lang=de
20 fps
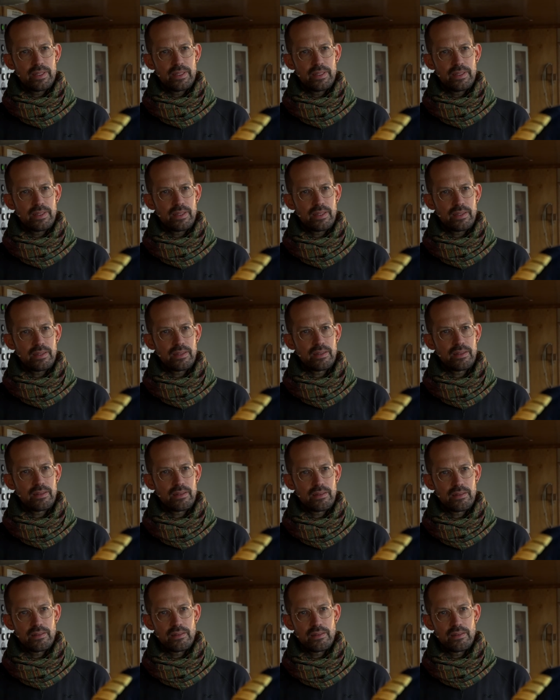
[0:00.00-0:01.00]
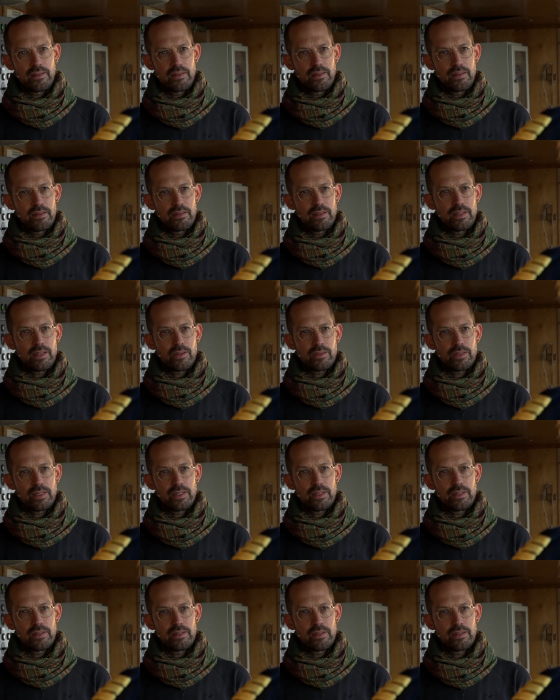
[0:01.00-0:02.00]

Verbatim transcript: dir dann? die Nautiker? Also,